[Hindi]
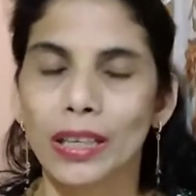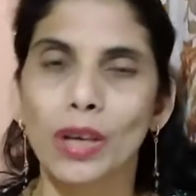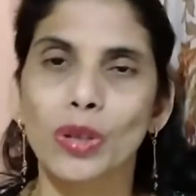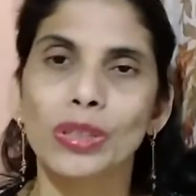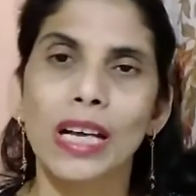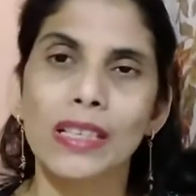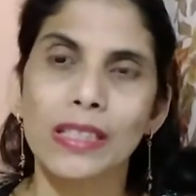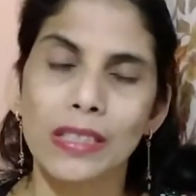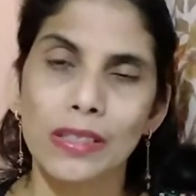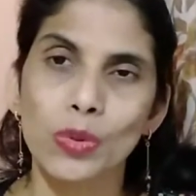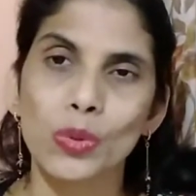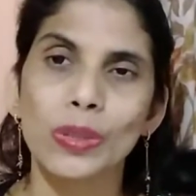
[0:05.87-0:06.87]
नवजात
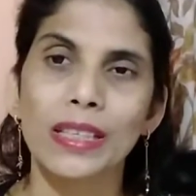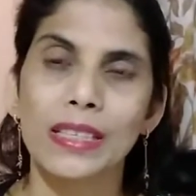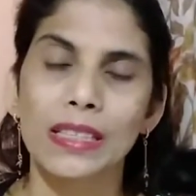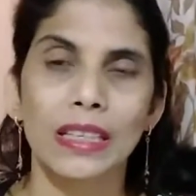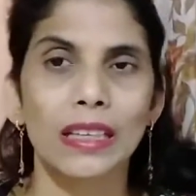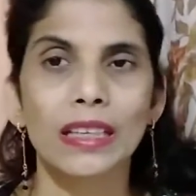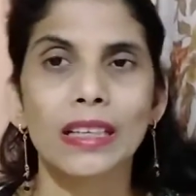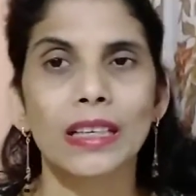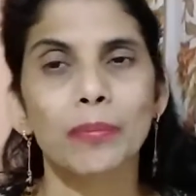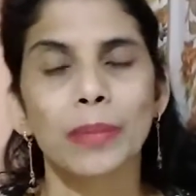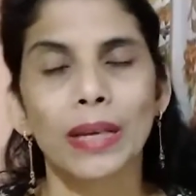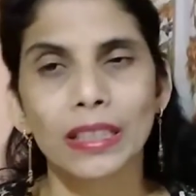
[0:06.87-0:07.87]
शिशु के शरीर
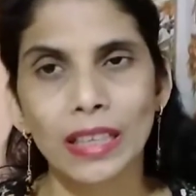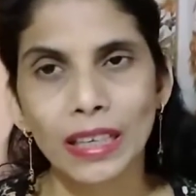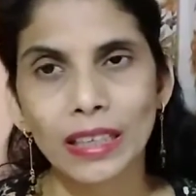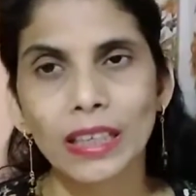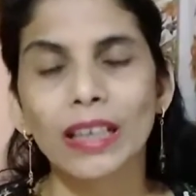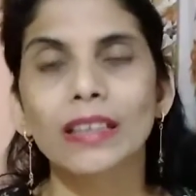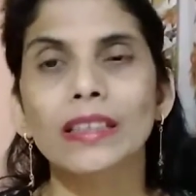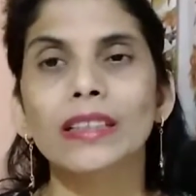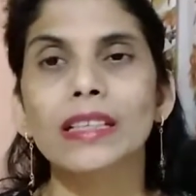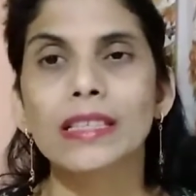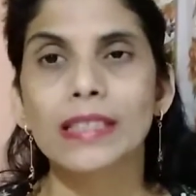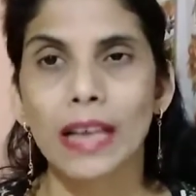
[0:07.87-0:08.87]
के प्रत्येक अंग
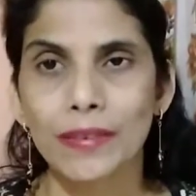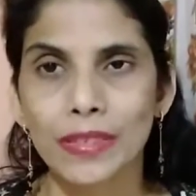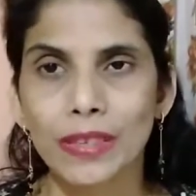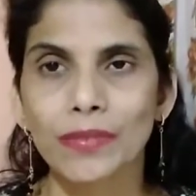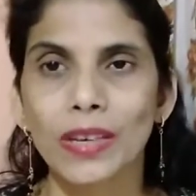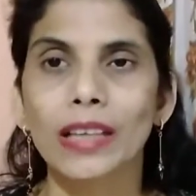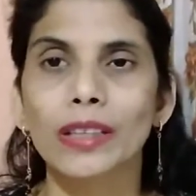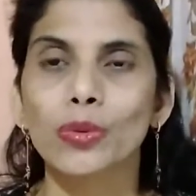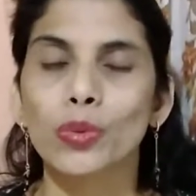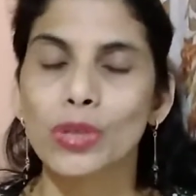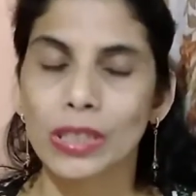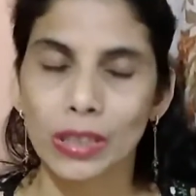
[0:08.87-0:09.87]
की साफ सफाई
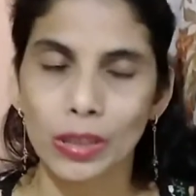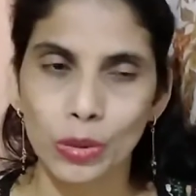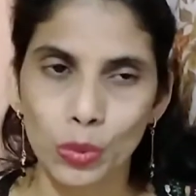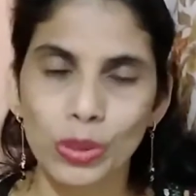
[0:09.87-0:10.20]
उसकी